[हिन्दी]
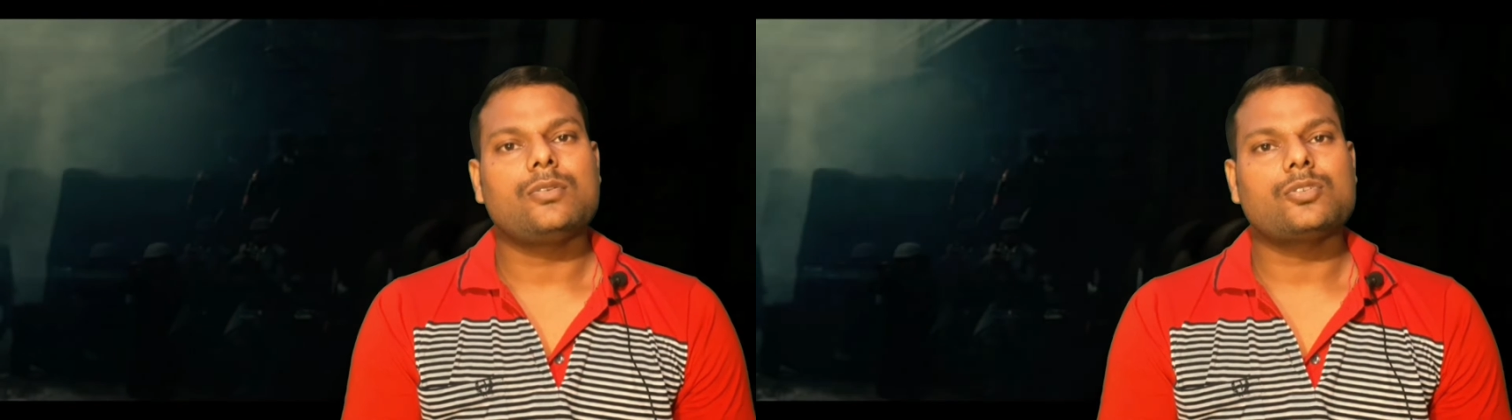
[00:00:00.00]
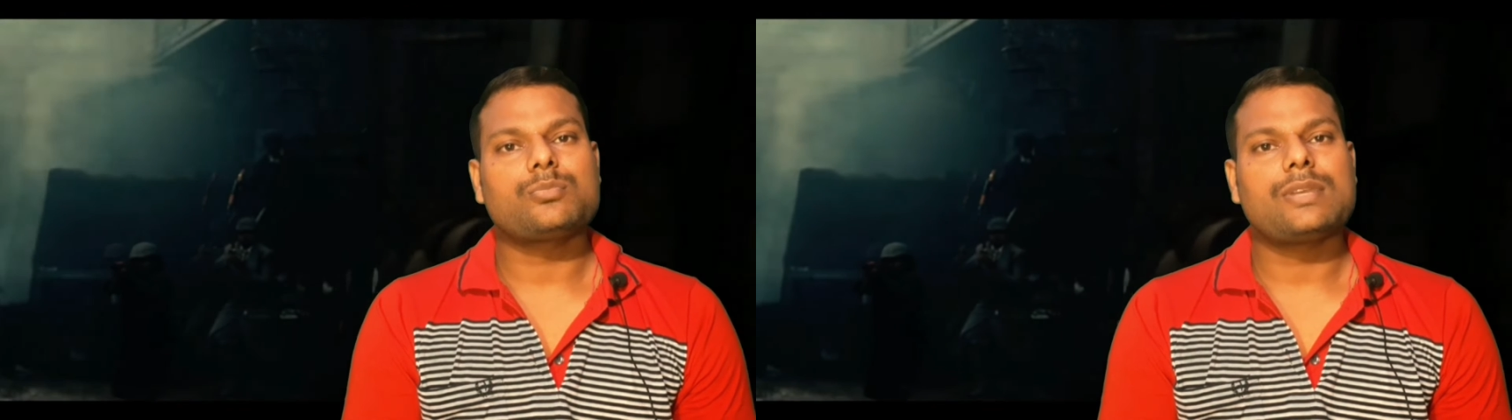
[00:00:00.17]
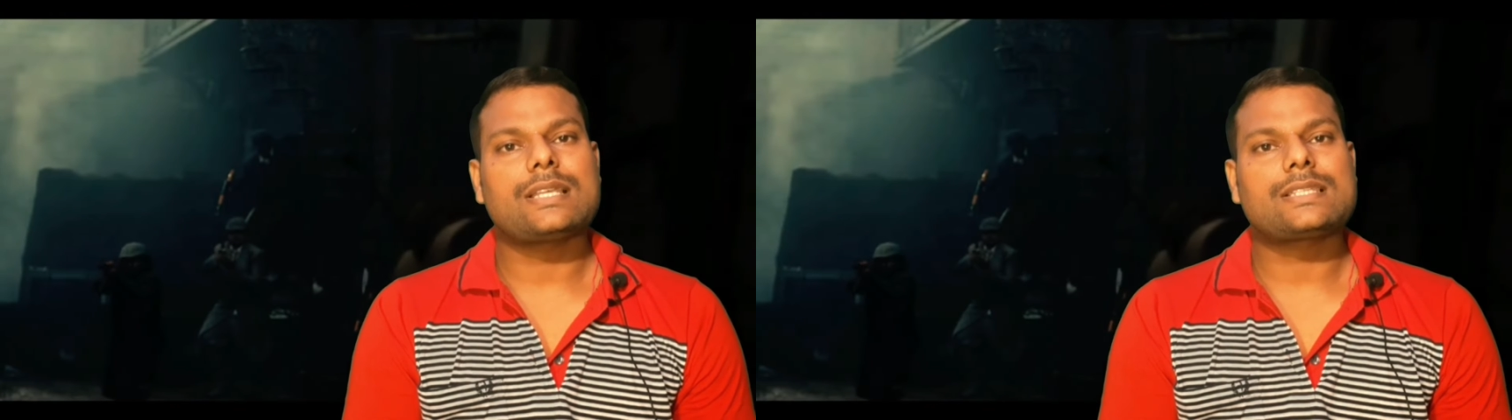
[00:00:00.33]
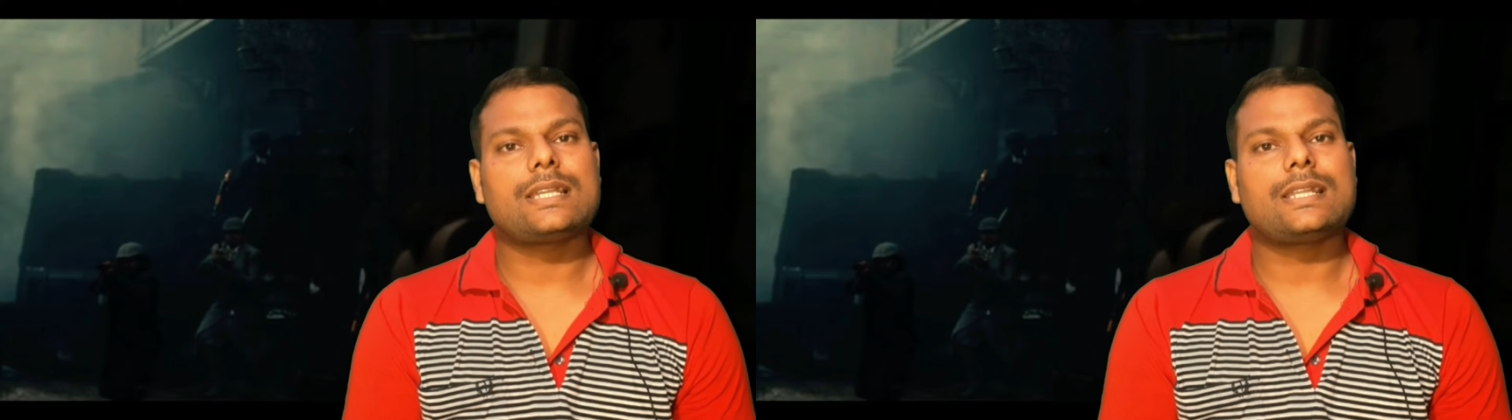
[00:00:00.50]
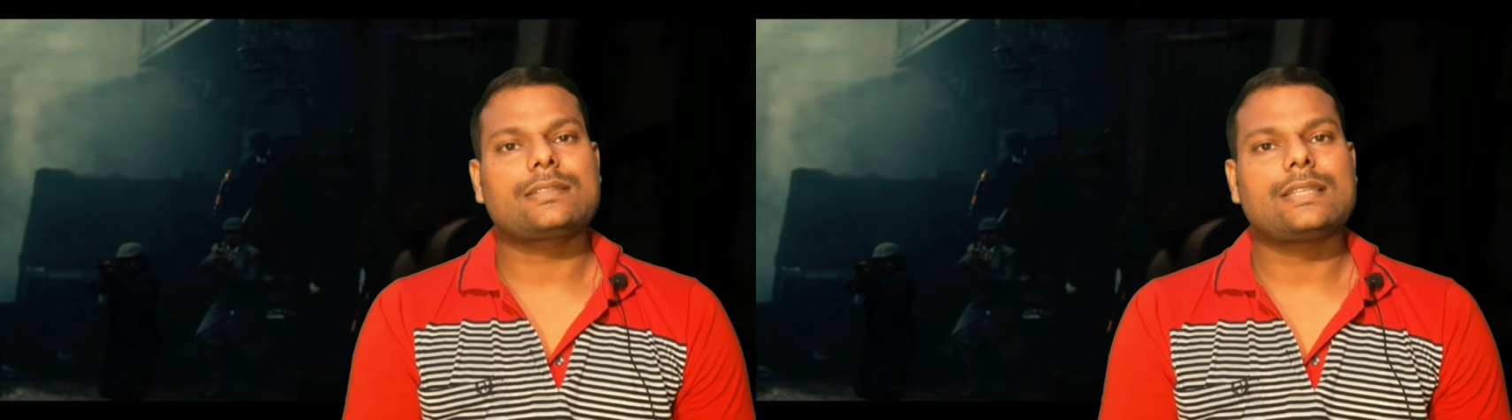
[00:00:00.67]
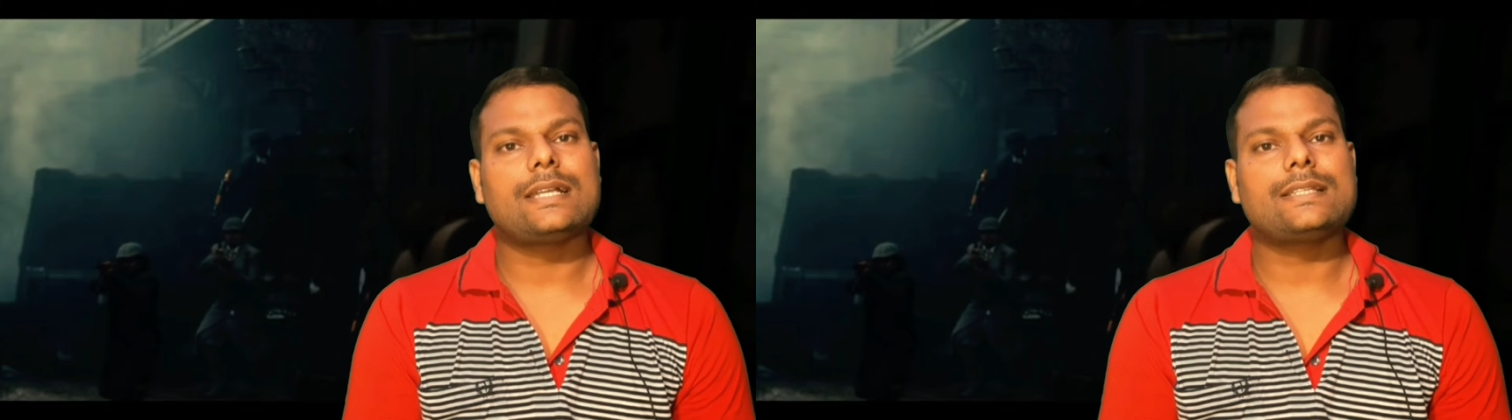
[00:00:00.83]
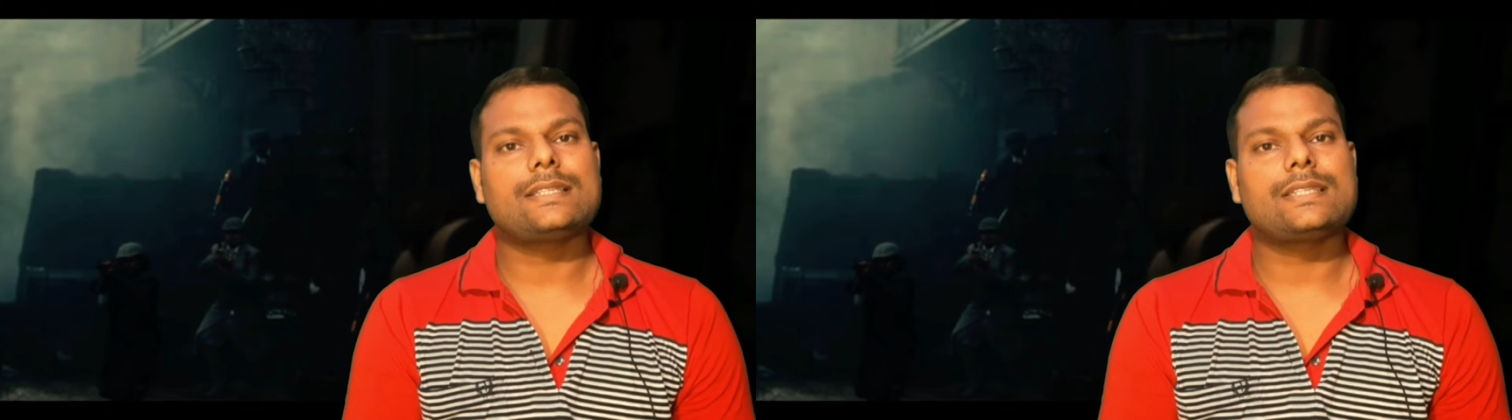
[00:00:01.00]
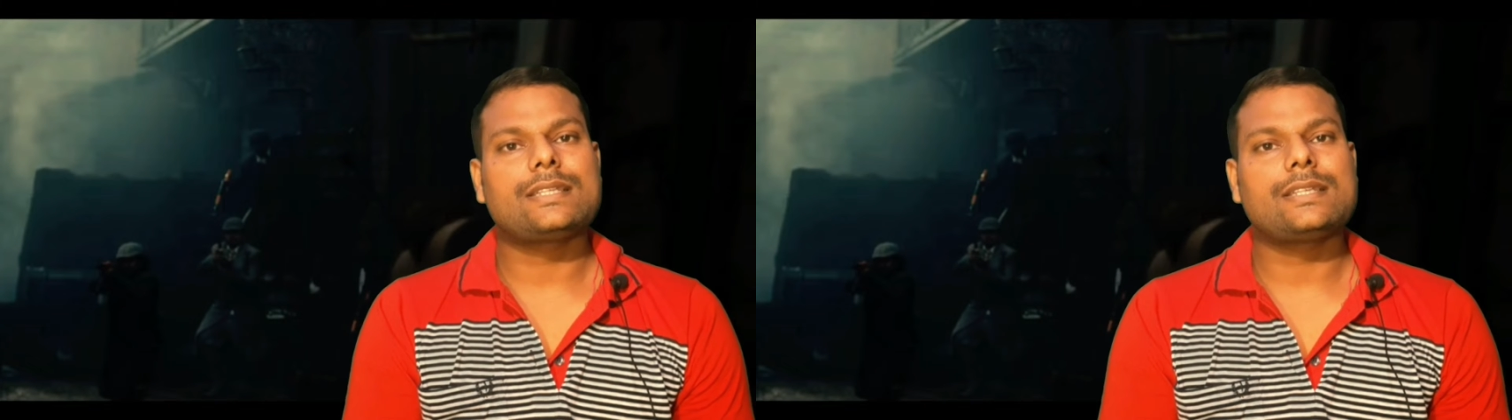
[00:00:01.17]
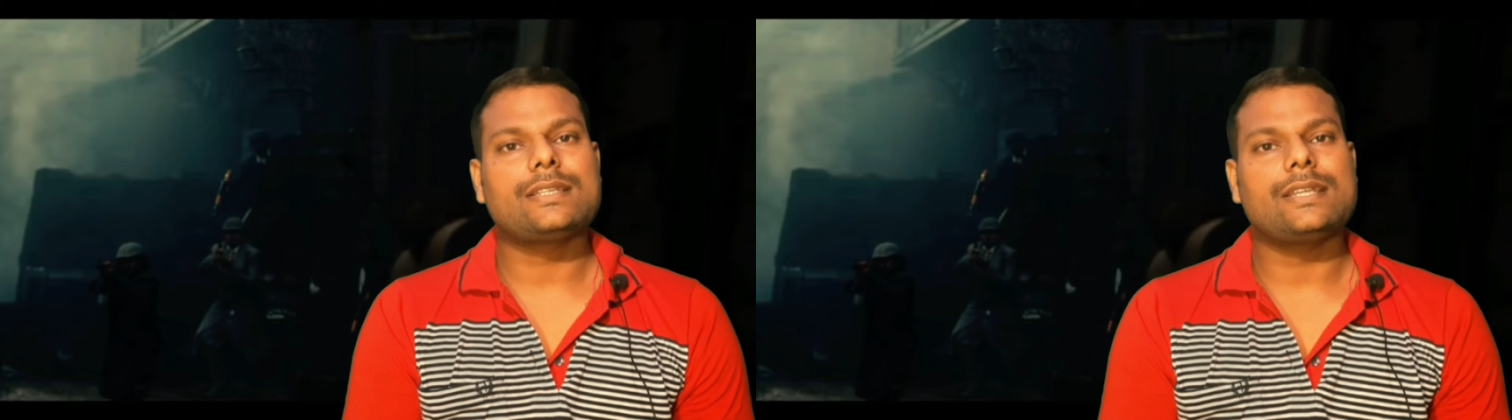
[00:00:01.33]
उसमें ऐसा लगता है
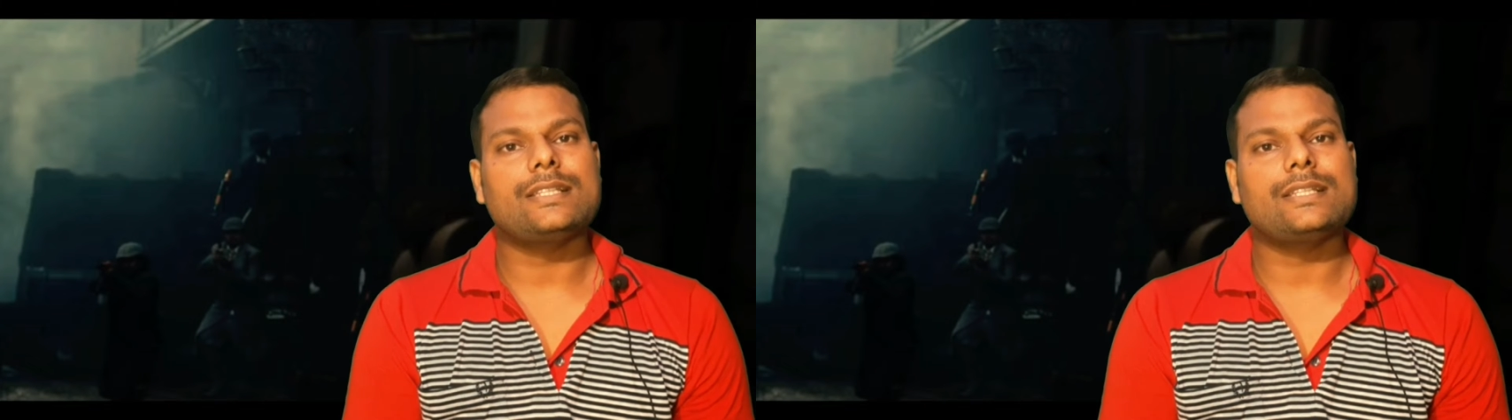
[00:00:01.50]
जैसे कि